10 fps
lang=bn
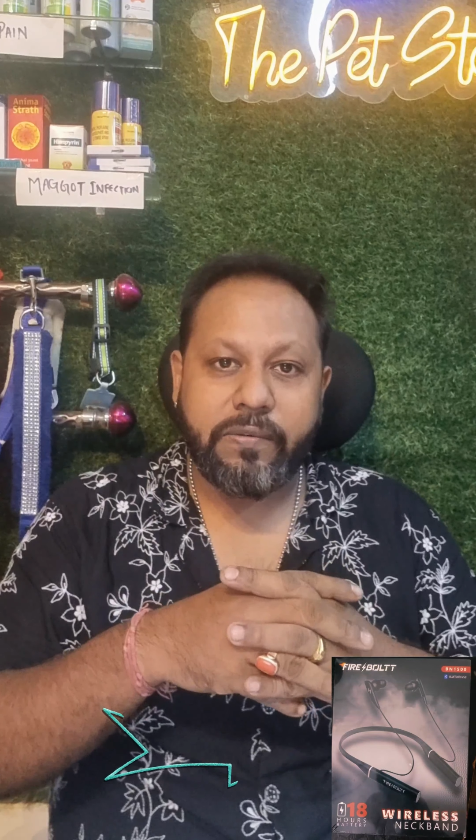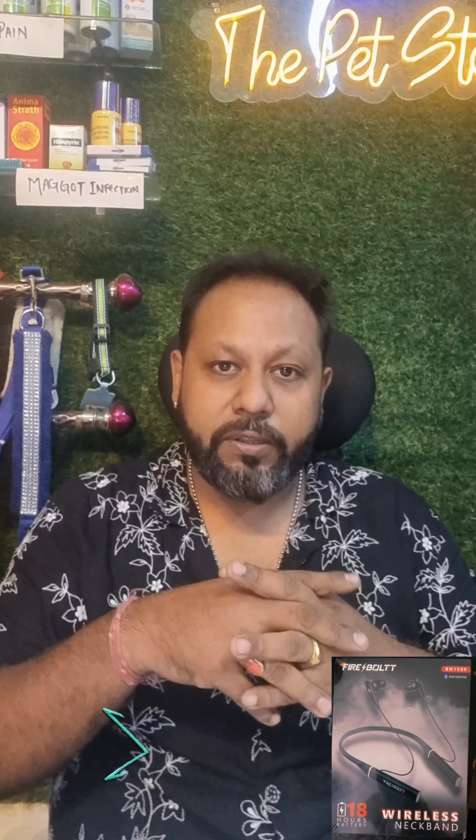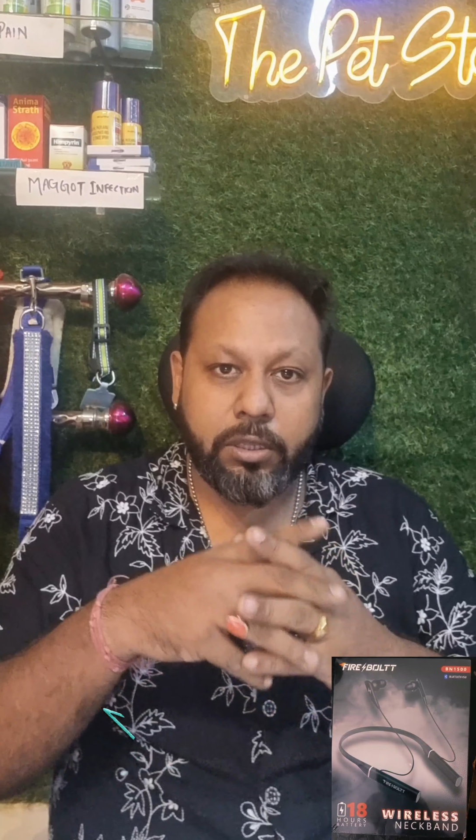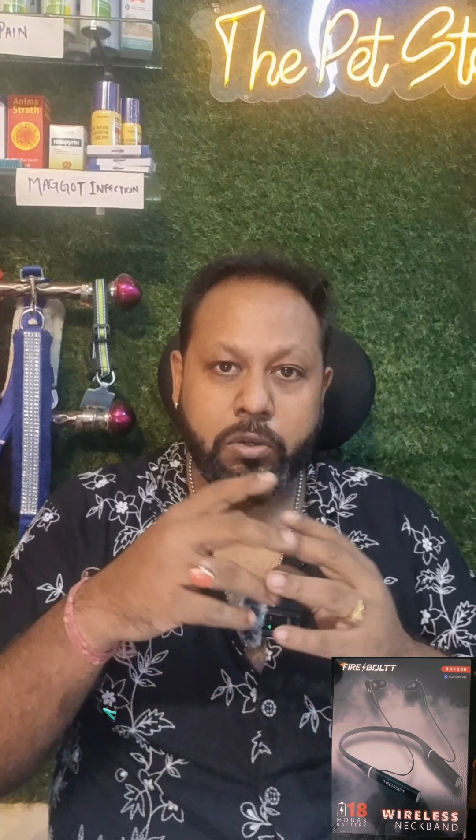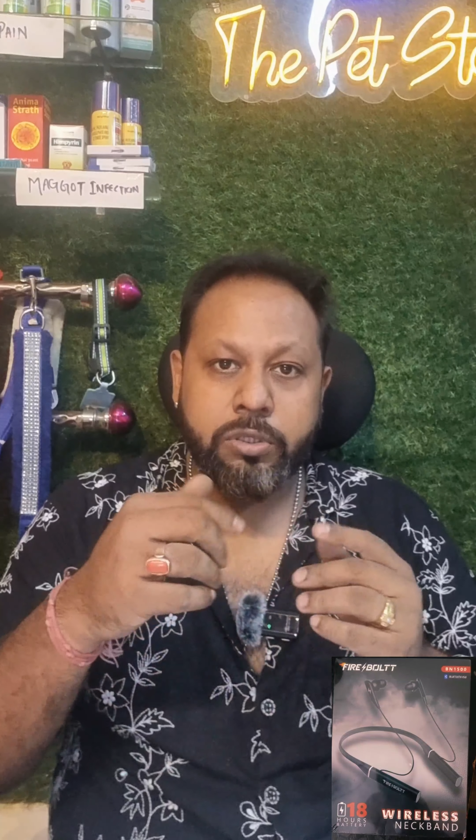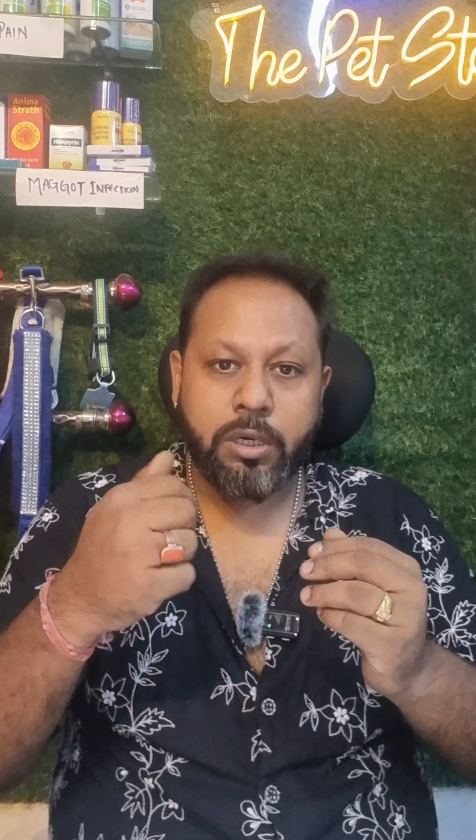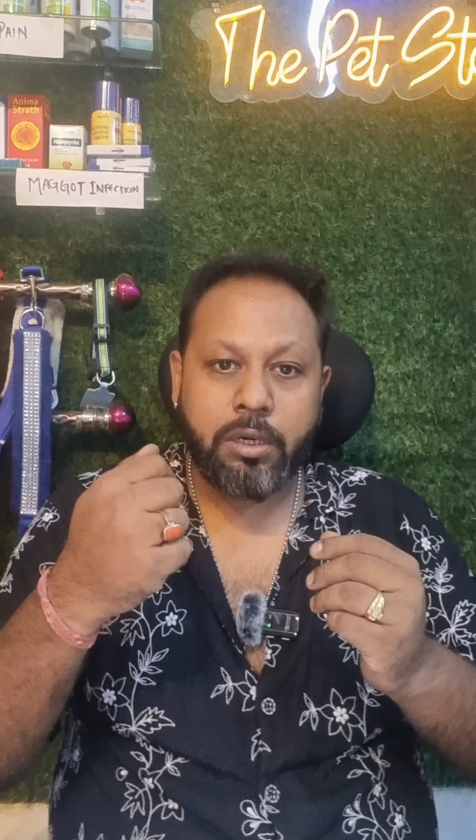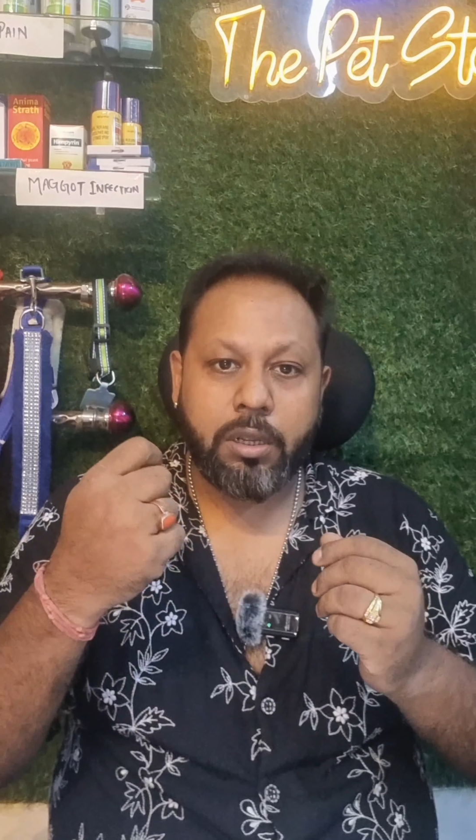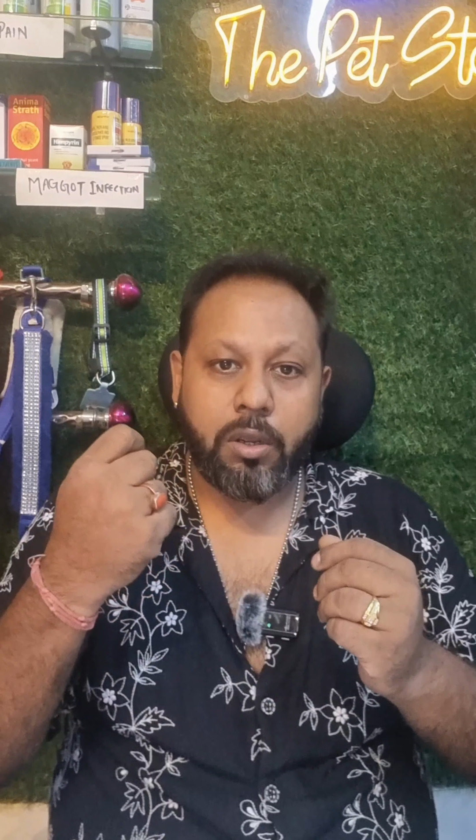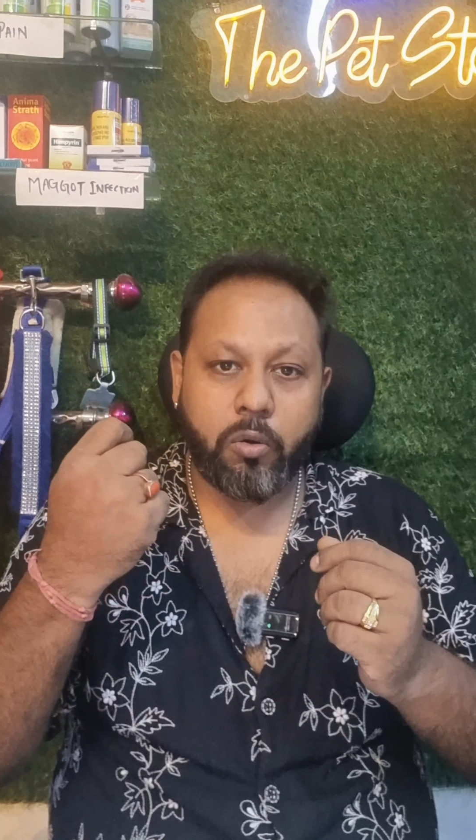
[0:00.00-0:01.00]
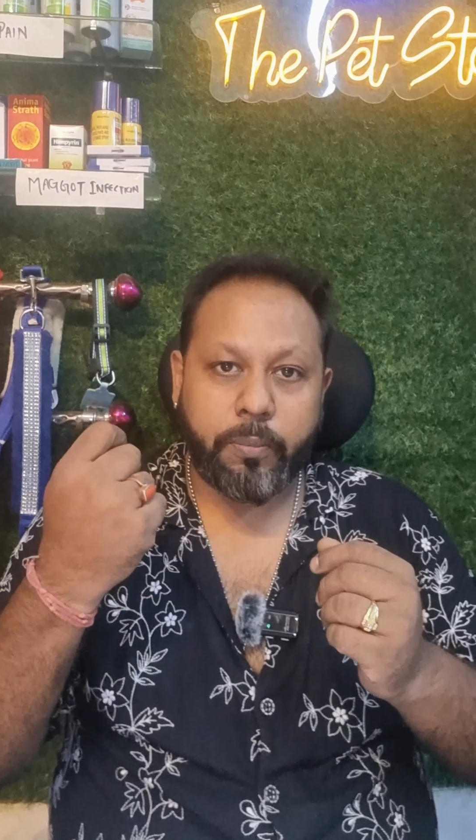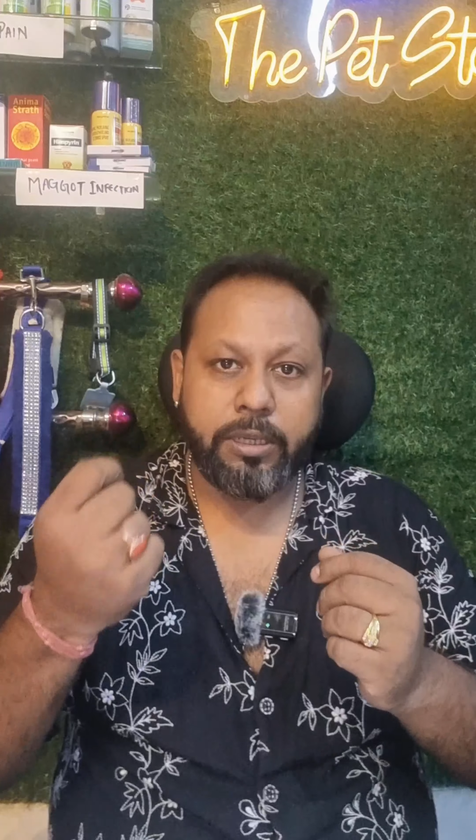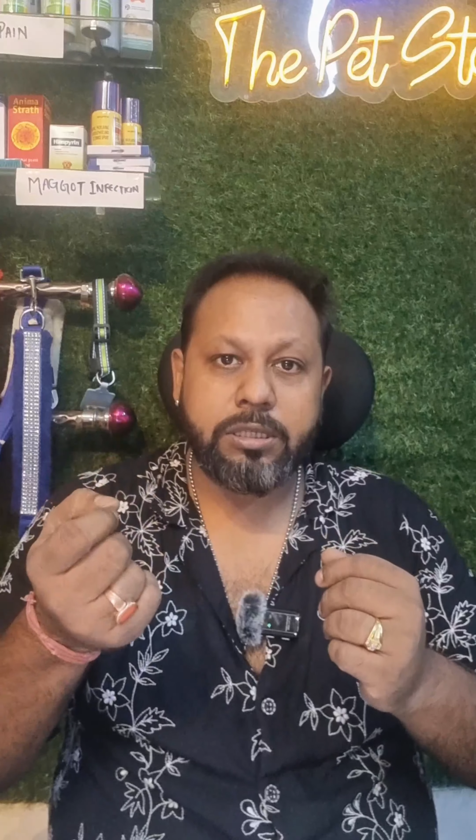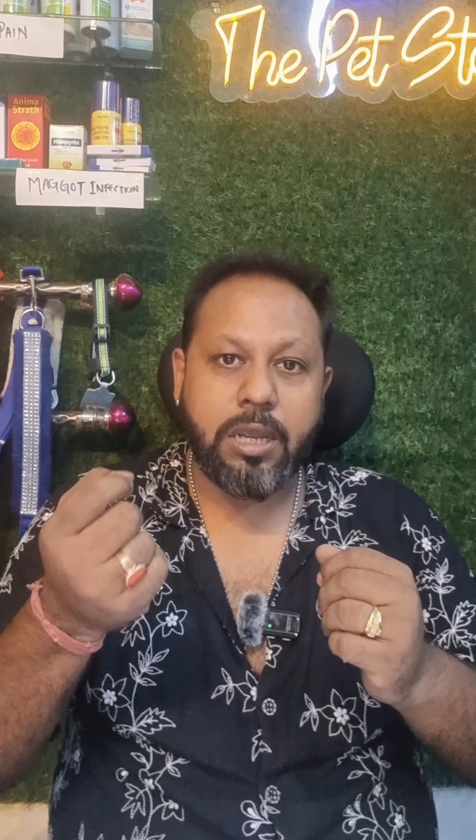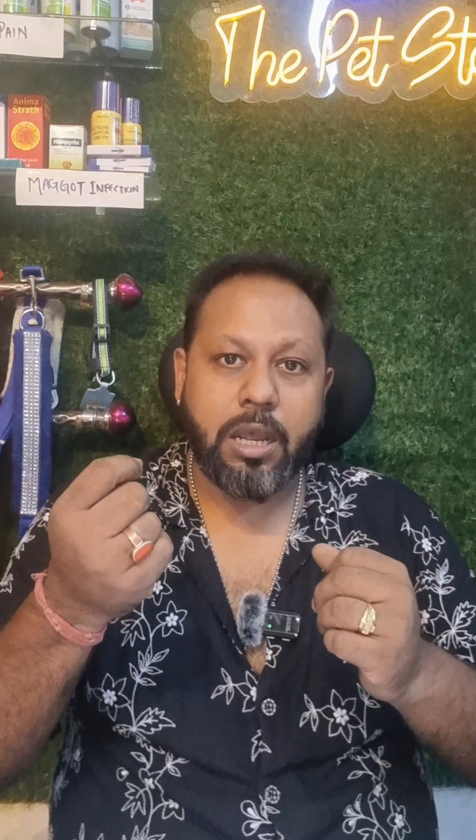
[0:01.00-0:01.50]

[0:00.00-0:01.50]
সেভেন থাউজেন্ড রুপিস